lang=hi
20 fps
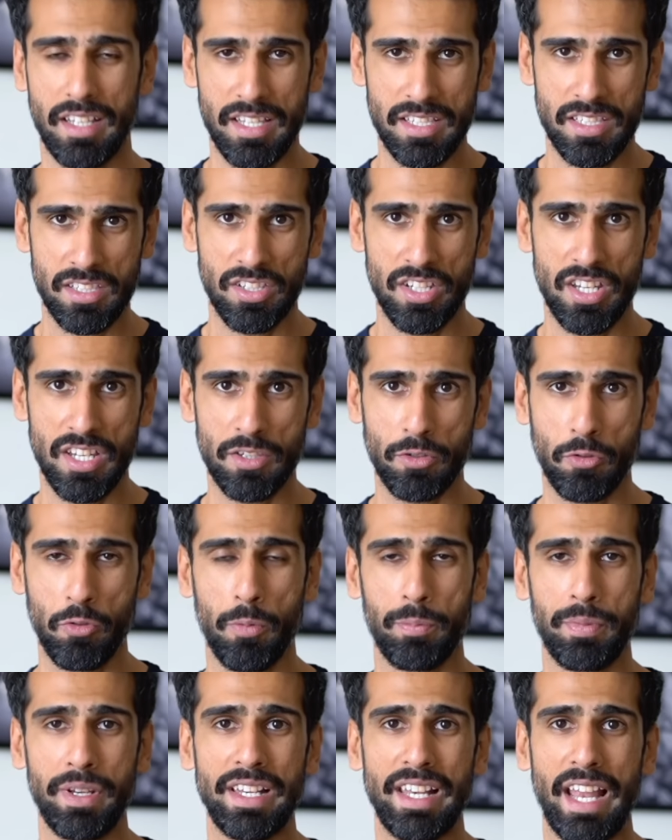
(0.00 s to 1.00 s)
इस चीज़
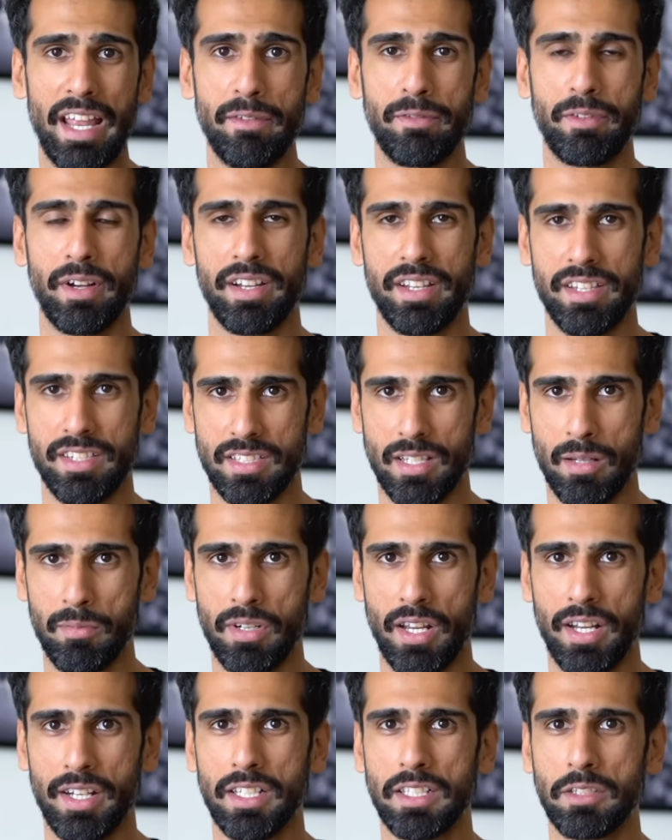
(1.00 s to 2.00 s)
को अपनी लाइफ का हिस्सा
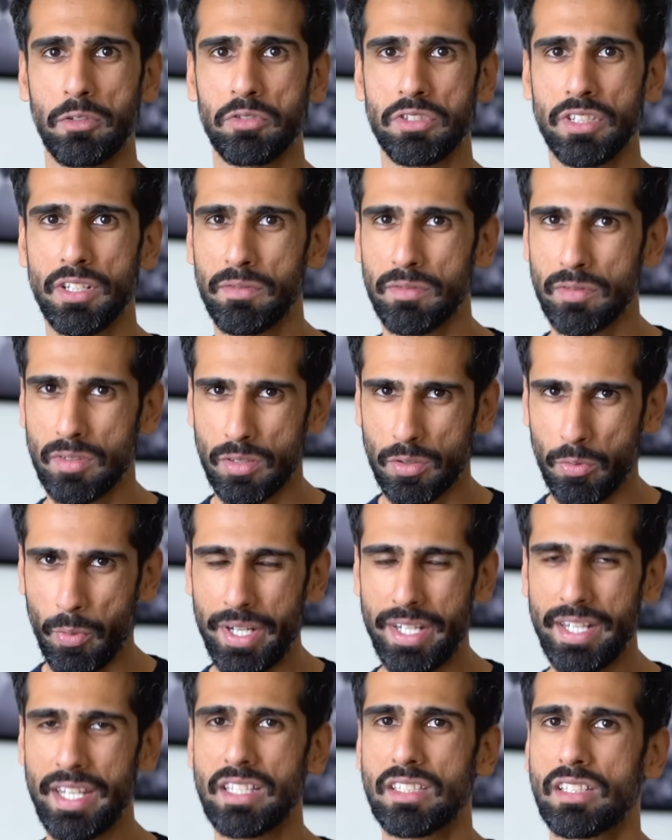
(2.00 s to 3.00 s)
बनाना है तो सिर्फ
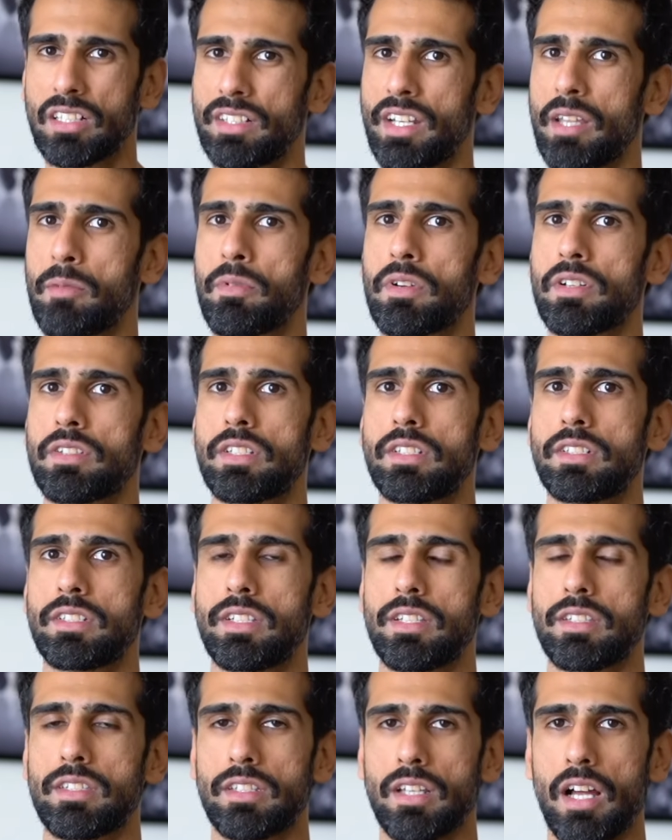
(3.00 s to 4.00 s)
ट्वेंटी थर्टी परसेंट
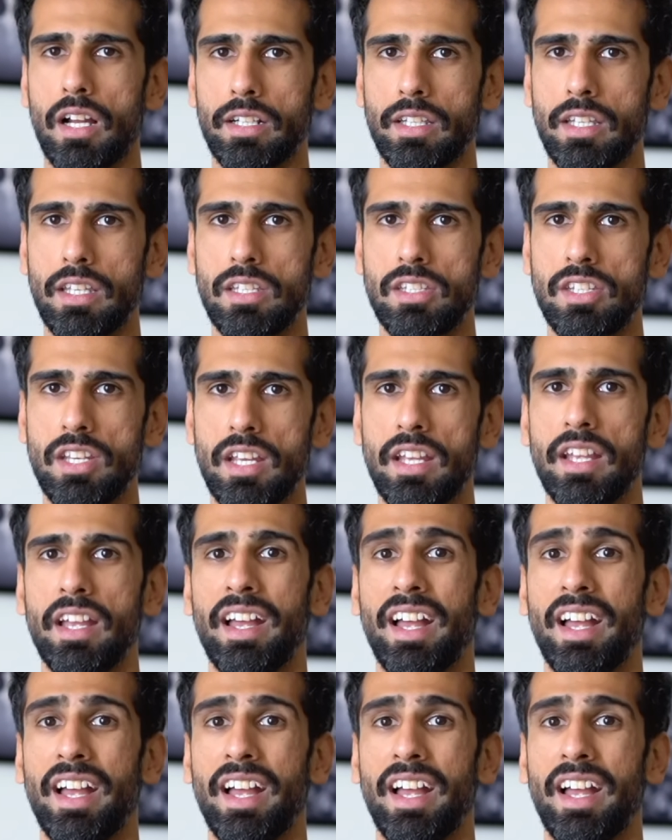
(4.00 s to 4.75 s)
से स्टार्ट कीजिए